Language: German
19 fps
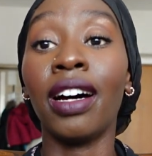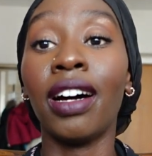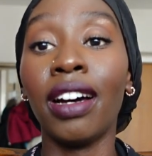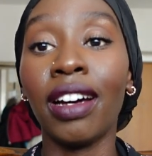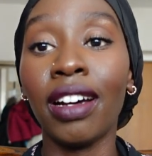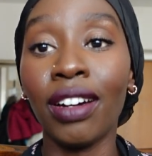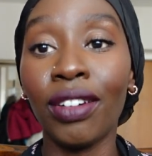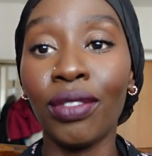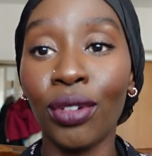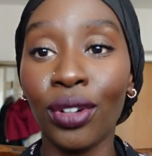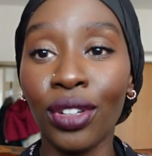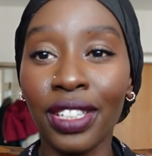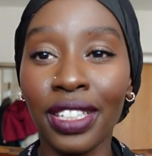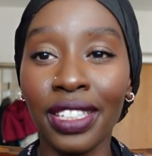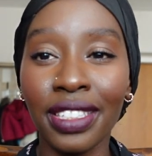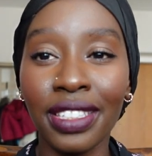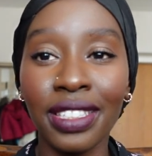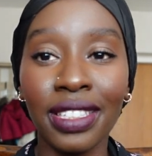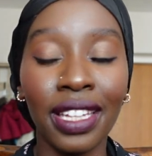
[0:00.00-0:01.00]
äh, wollte ich
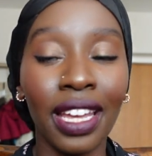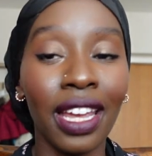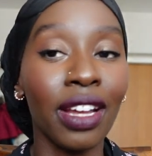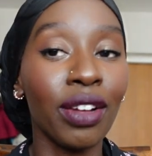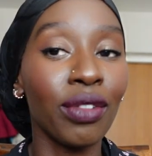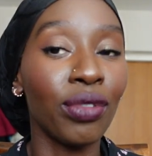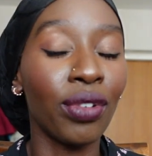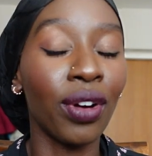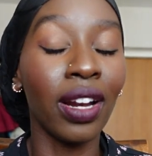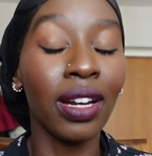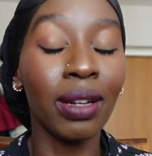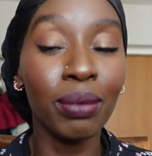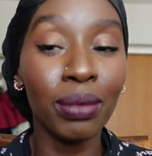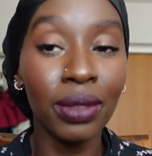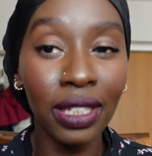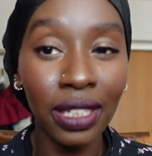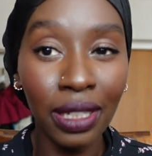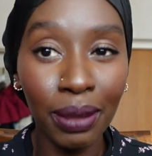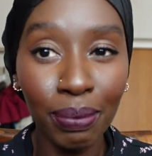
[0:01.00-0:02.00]
das zeigen, vor allem
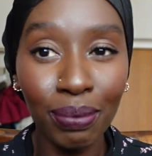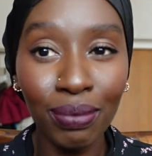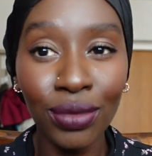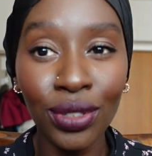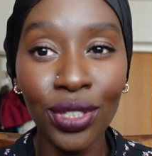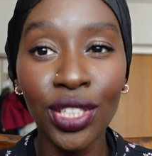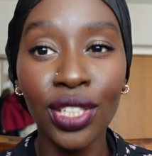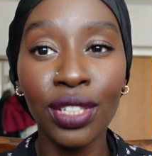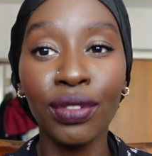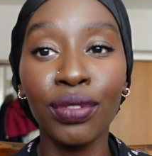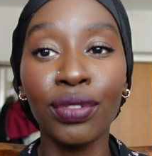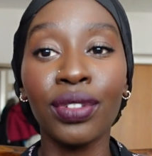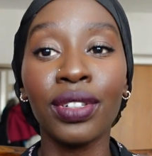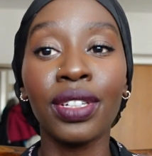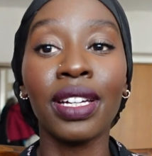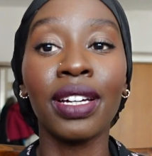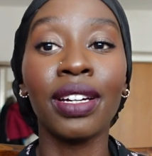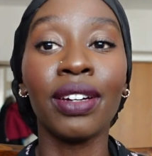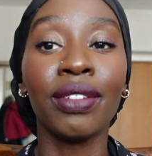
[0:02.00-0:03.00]
die
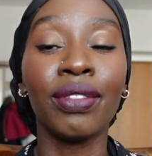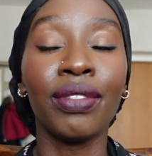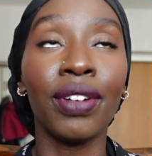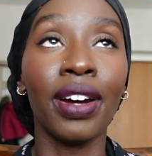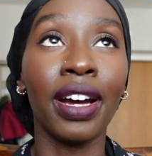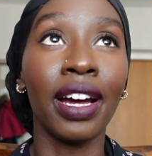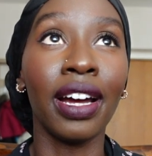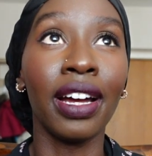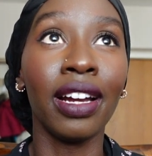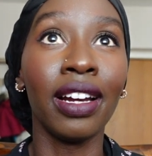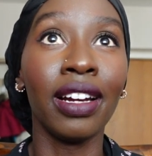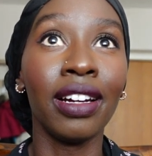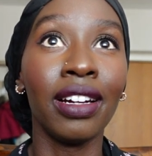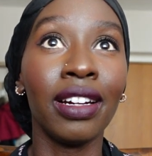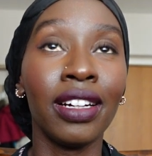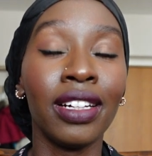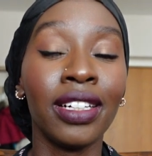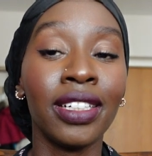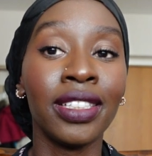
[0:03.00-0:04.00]
Lippenstifte,
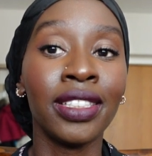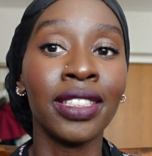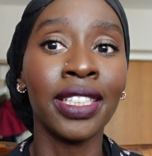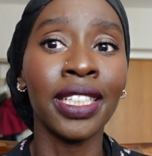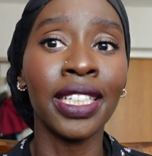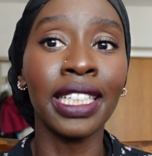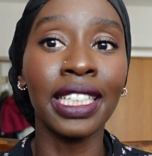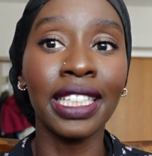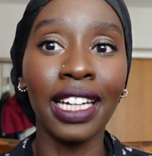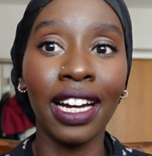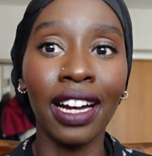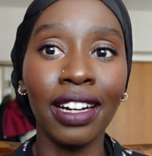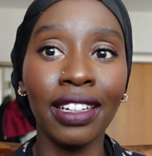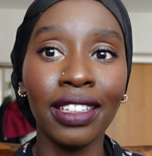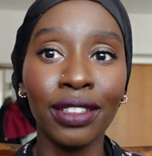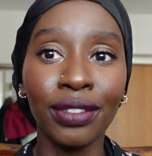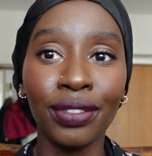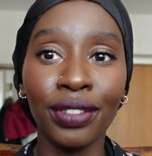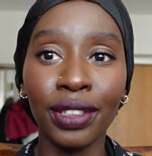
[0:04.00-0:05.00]
weil ja,
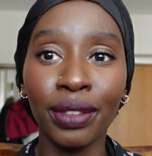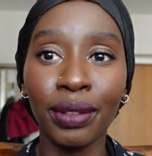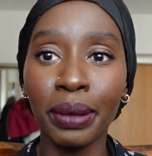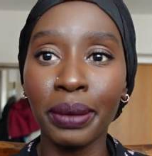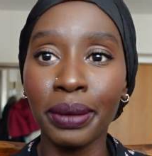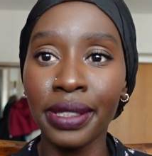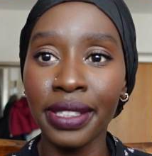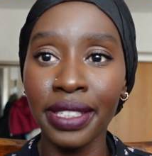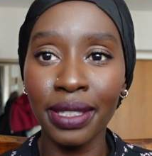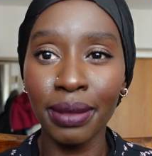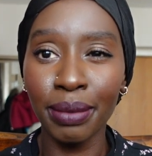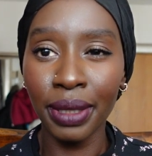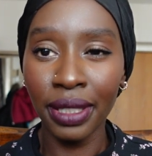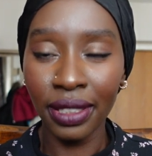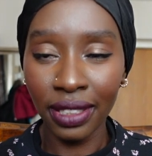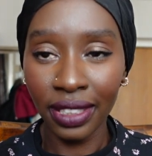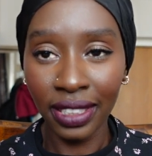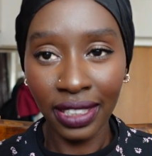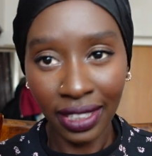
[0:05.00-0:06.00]
ich finde, wenn man sich im
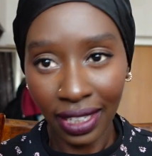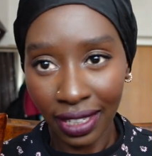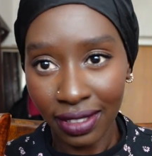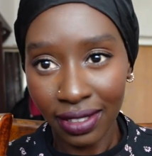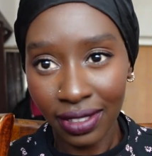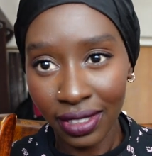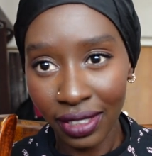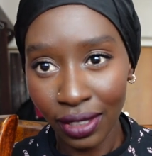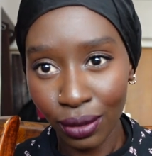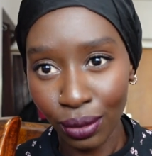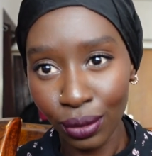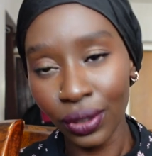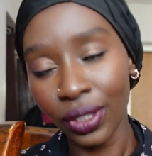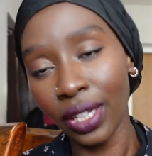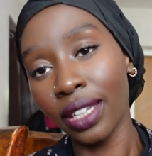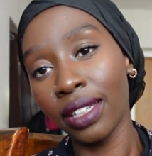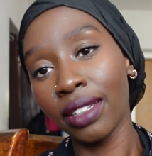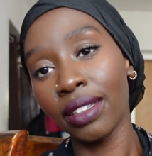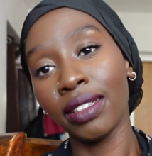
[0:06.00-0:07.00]
Internet ansieht und
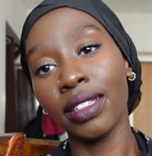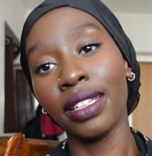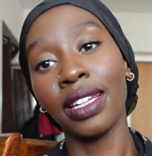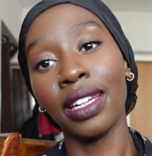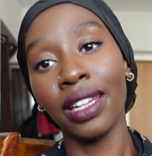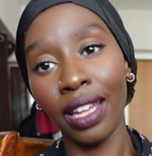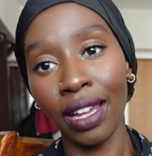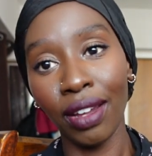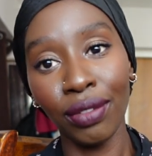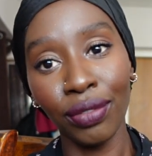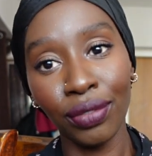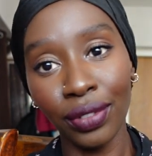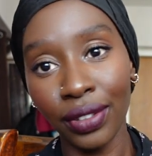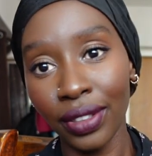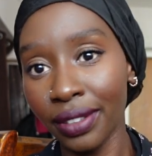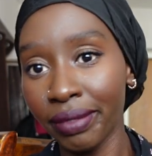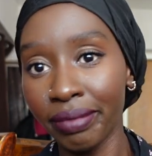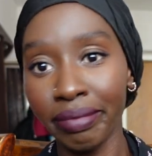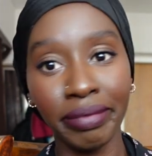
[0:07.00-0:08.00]
dann in Live,
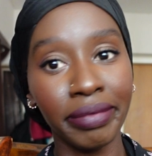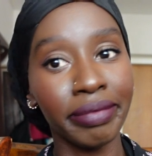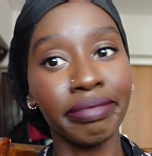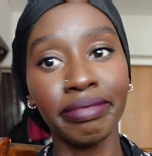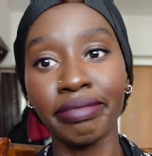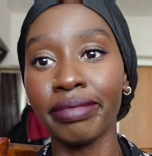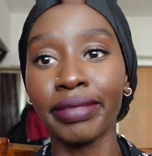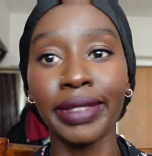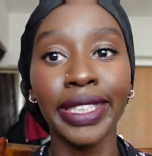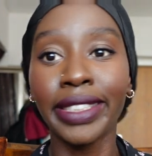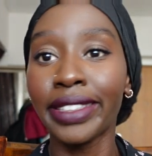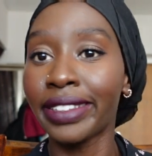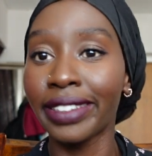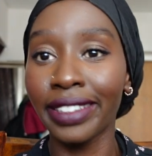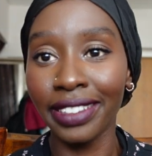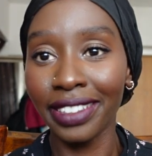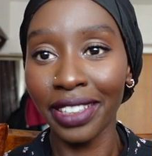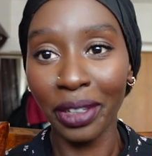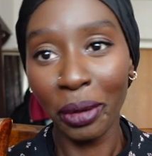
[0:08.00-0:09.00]
ist
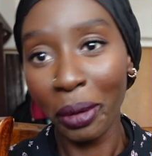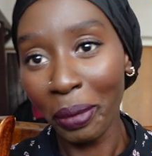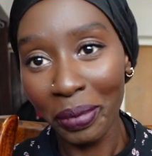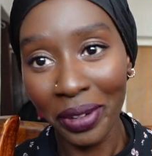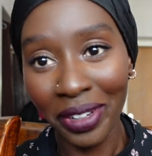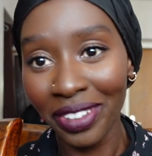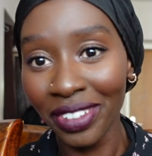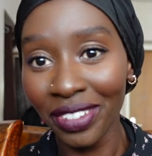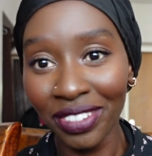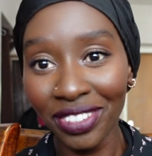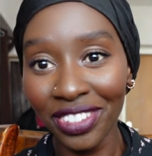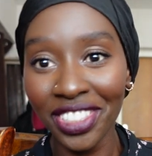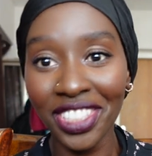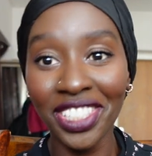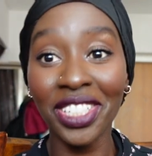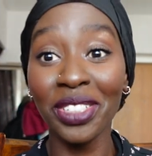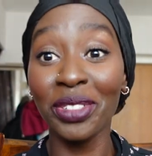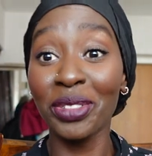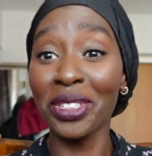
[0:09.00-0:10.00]
das ein kompletter
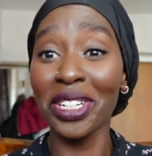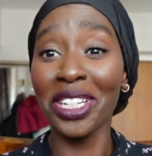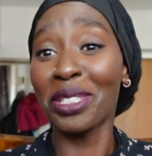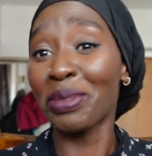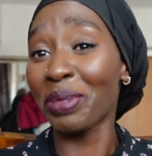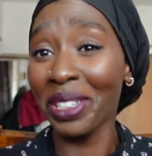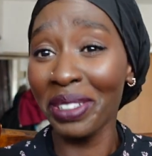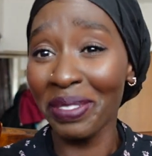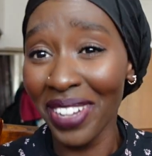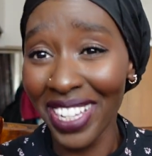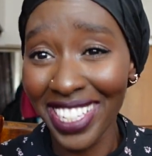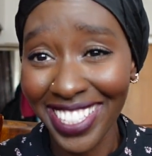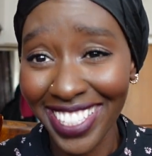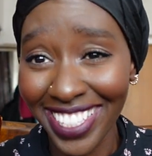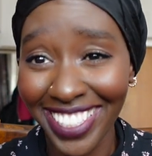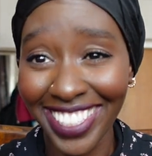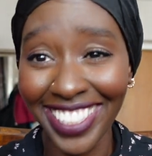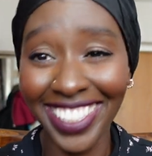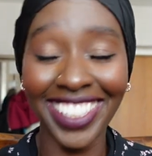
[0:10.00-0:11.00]
Unterschied oder spricht man
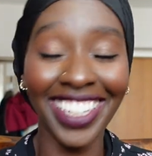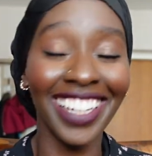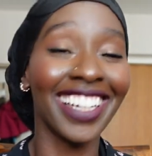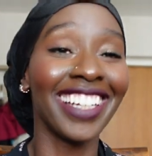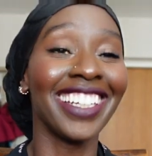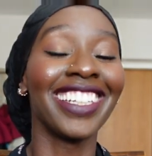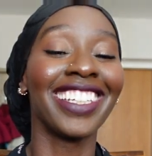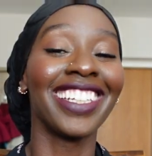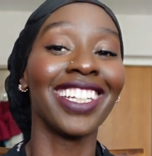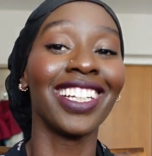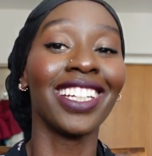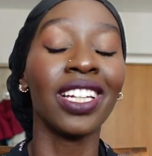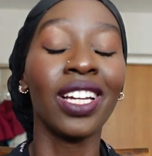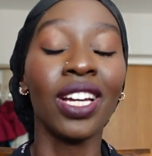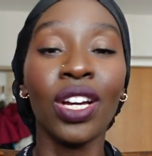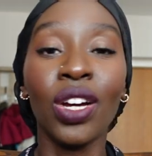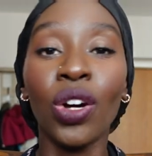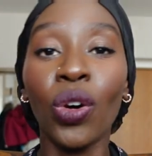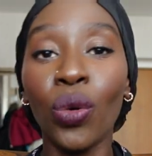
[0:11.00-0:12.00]
erstens nicht der Realität
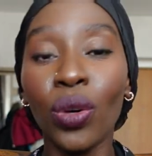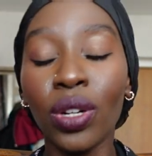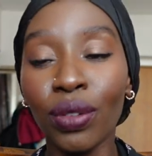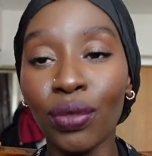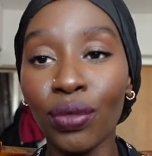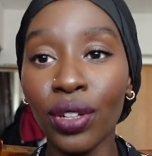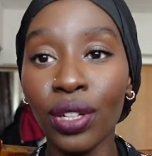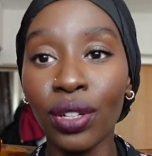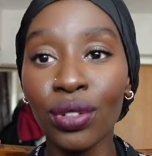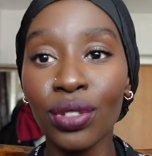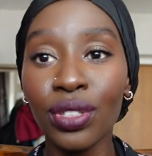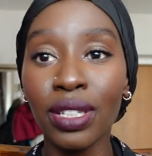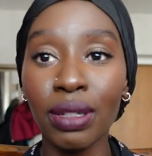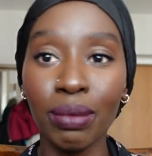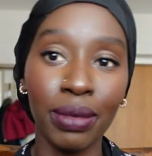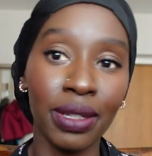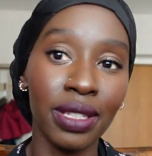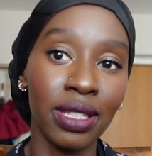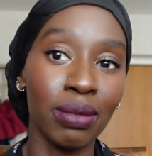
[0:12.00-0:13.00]
und im Video sieht
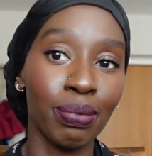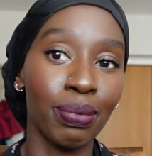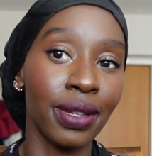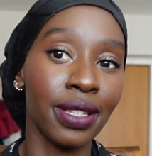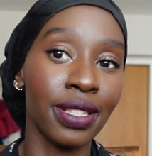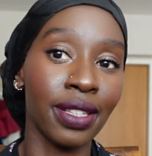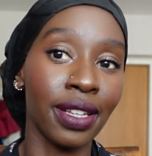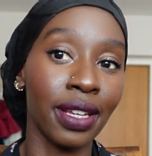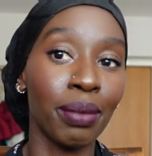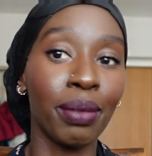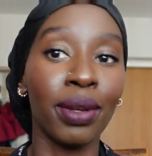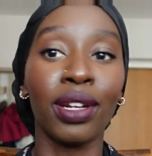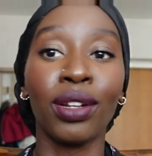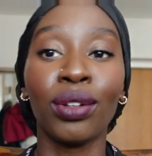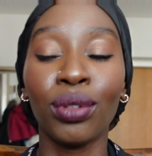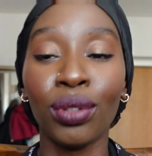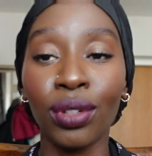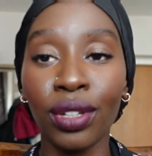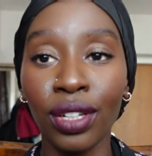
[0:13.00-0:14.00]
man es besser. Ich meine,
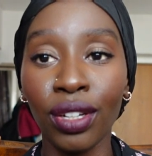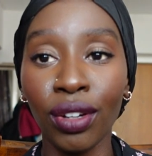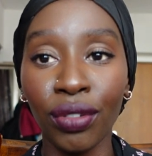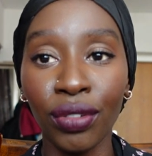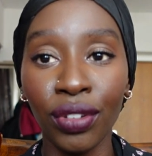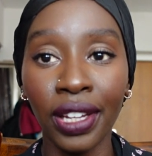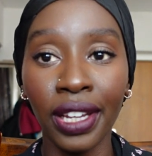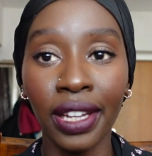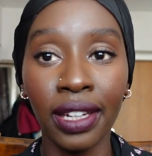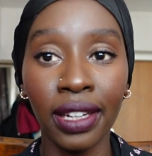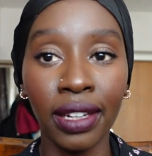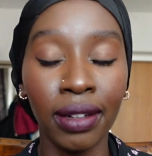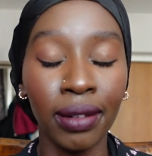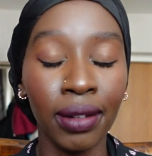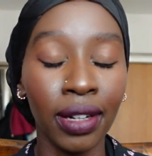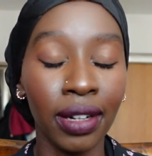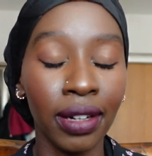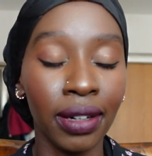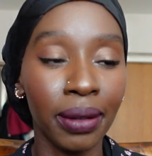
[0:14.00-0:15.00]
natürlich auf
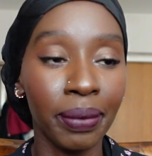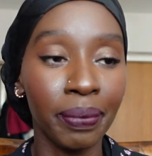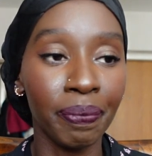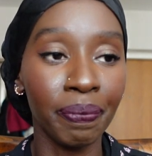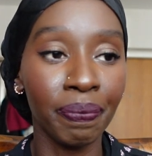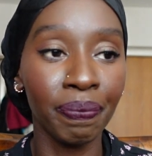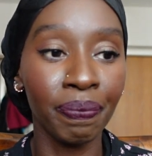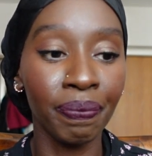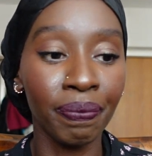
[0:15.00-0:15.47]
jeden, ähm,